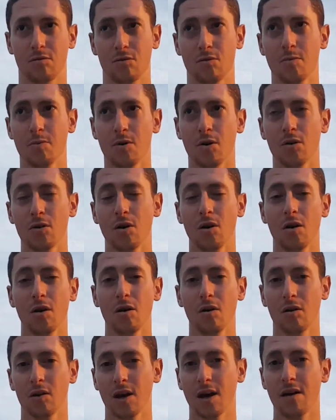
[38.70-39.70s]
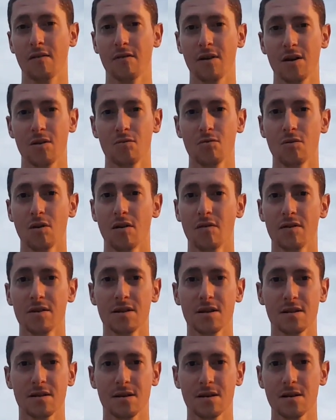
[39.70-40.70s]
de prendre un gravel ou un
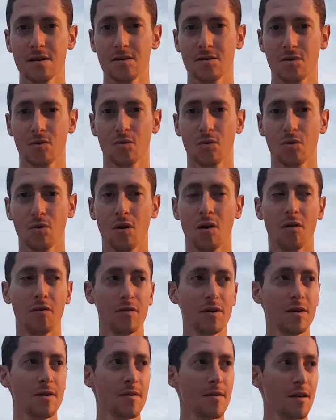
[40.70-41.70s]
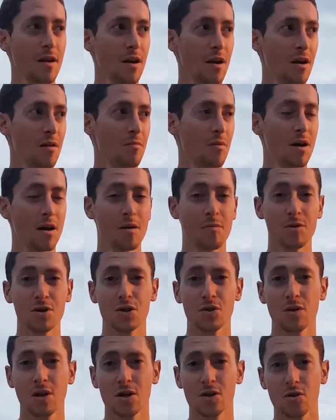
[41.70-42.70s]
VTT selon leur envie. Mais moi
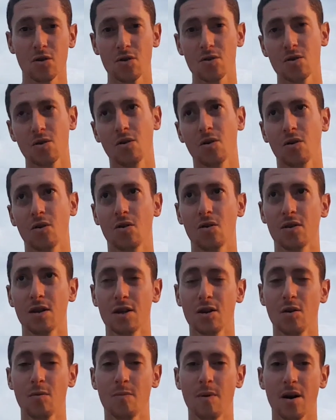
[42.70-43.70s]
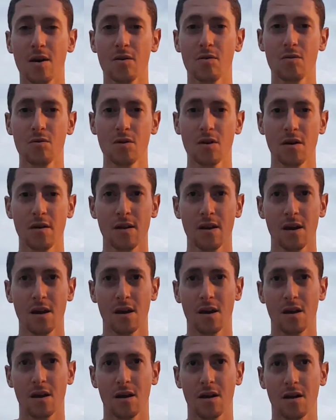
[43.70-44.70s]
j'ai eu la chance de reconnaître le parcours
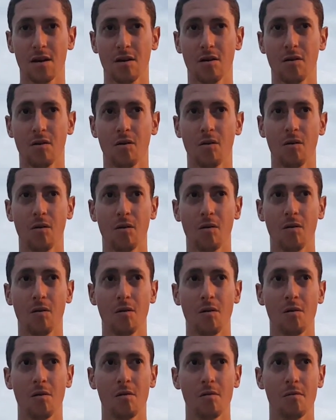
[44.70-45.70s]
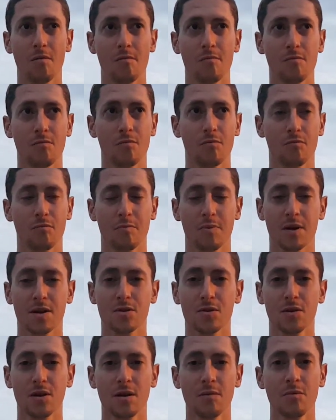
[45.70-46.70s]
et
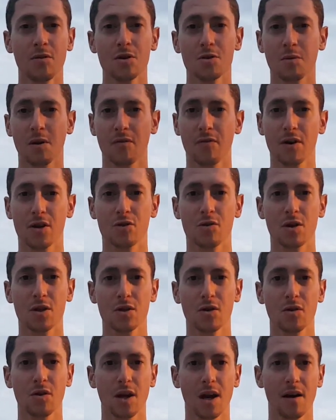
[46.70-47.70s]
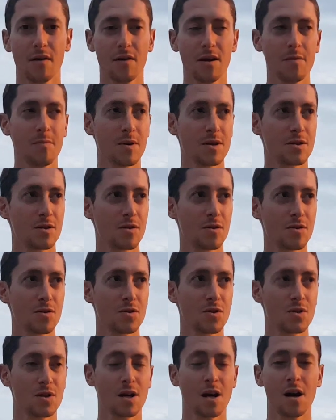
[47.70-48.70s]
personnellement je préfère choisir le gravel parce que
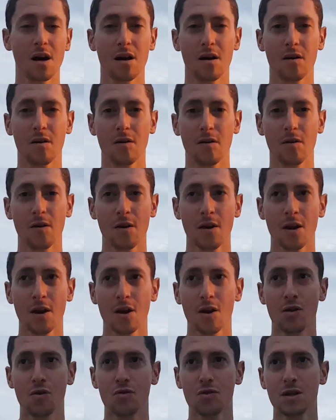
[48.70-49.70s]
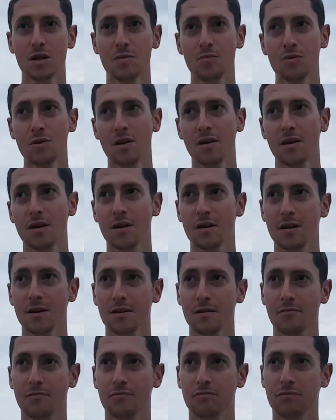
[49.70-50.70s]
ce sera le début,
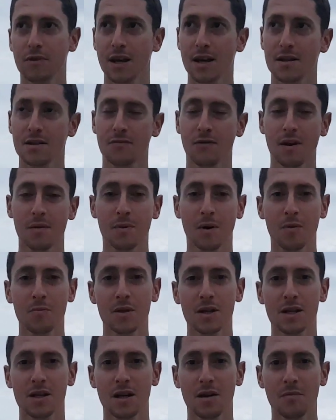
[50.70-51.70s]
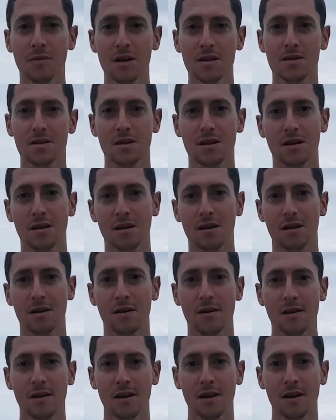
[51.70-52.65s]
les, 15-20 premiers kilomètres c'est